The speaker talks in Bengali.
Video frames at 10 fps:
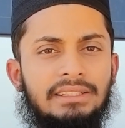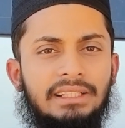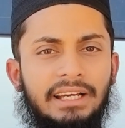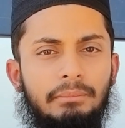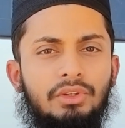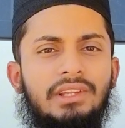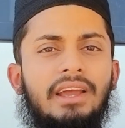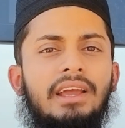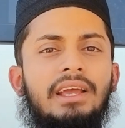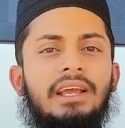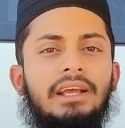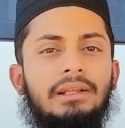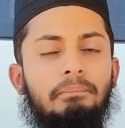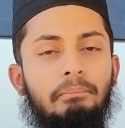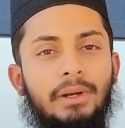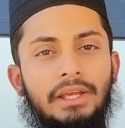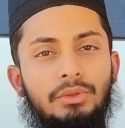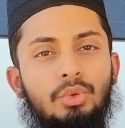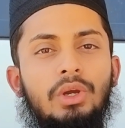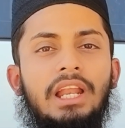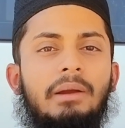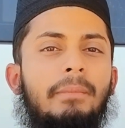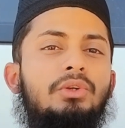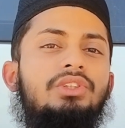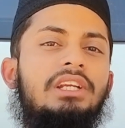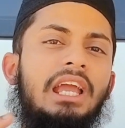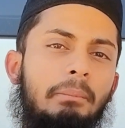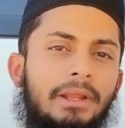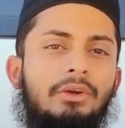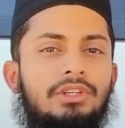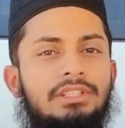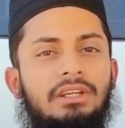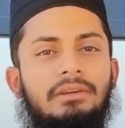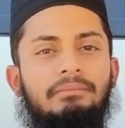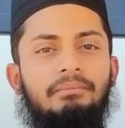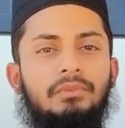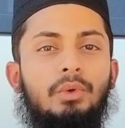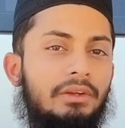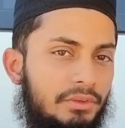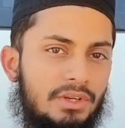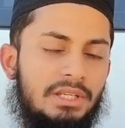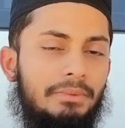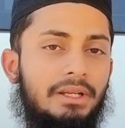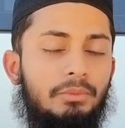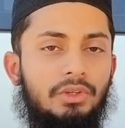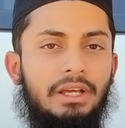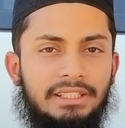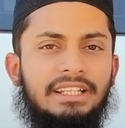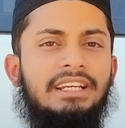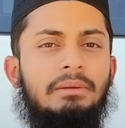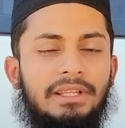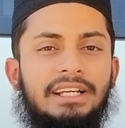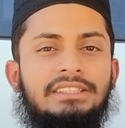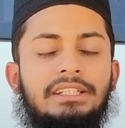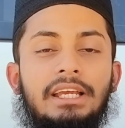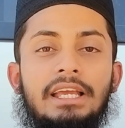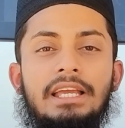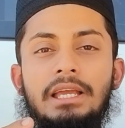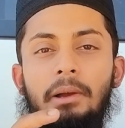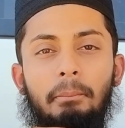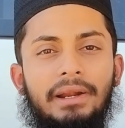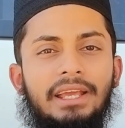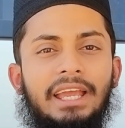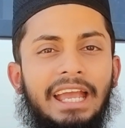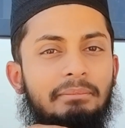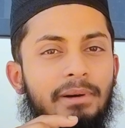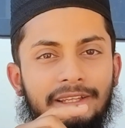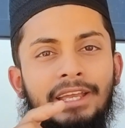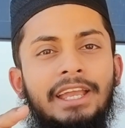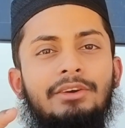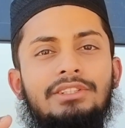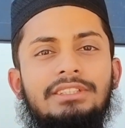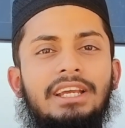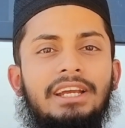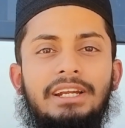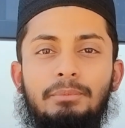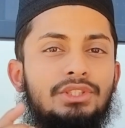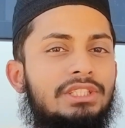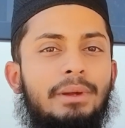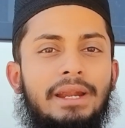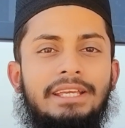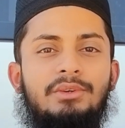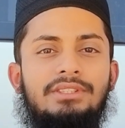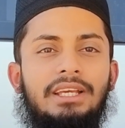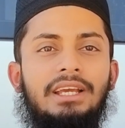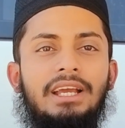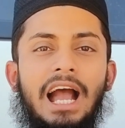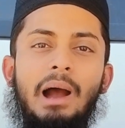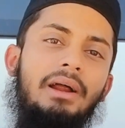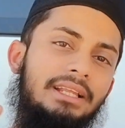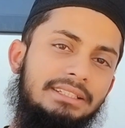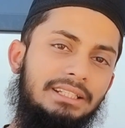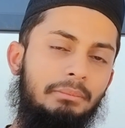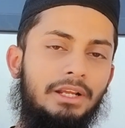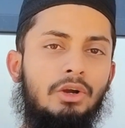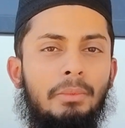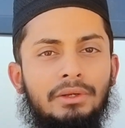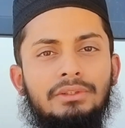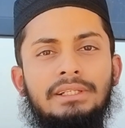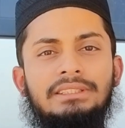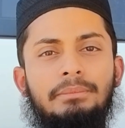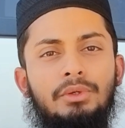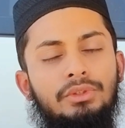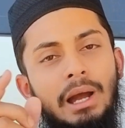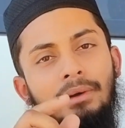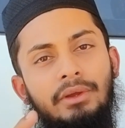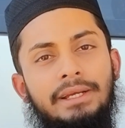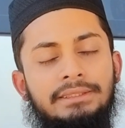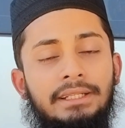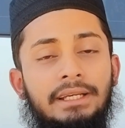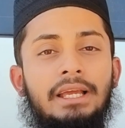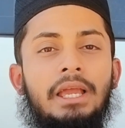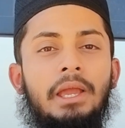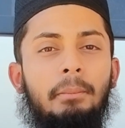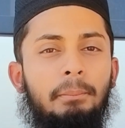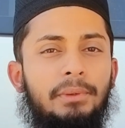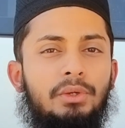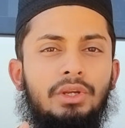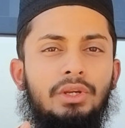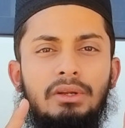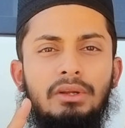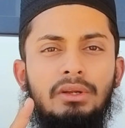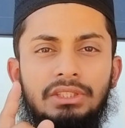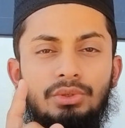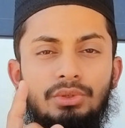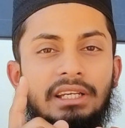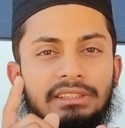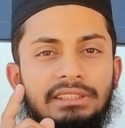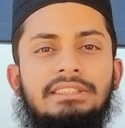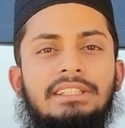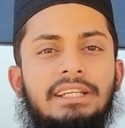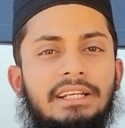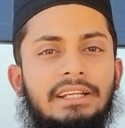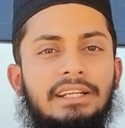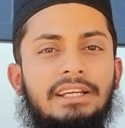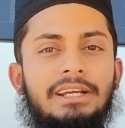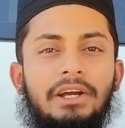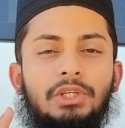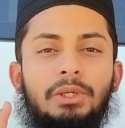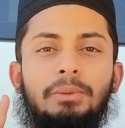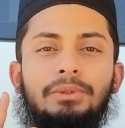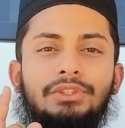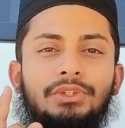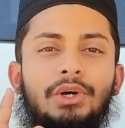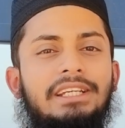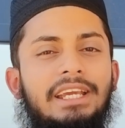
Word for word: পাঁচ লাখের মধ্যে প্রায় দুই লাখ মানুষ রিঅ্যাপ্লাই করেছে অনেক ভিডিও আছে আমার এমন এই যে দেখেন আমি দেখাচ্ছি মানে একবার দেখে কি করছে এটা বুঝতে পারে না কি হয়েছে আবার দেখছে মানে কমেন্ট করতে গেছে ভিডিও কিন্তু আবার হয়ে গেছে ভিডিও রিল ভিডিও বানাবেন ছয় সেকেন্ড সাত সেকেন্ড বা সর্বোচ্চ দশ সেকেন্ড